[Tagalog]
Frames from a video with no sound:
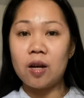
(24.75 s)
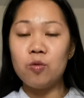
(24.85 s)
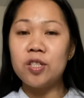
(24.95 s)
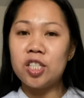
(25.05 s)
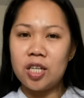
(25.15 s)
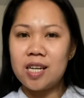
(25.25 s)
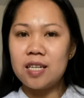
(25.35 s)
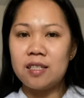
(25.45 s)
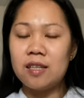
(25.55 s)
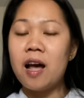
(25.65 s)
which
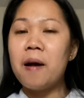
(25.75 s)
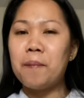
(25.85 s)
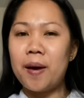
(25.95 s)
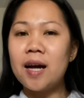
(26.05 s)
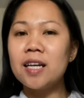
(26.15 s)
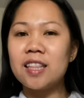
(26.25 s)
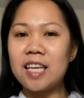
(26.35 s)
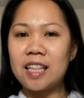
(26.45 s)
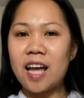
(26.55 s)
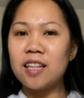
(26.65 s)
is pangit
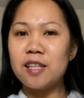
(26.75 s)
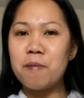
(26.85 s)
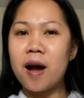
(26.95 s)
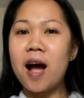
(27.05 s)
tingnan, 'di ba?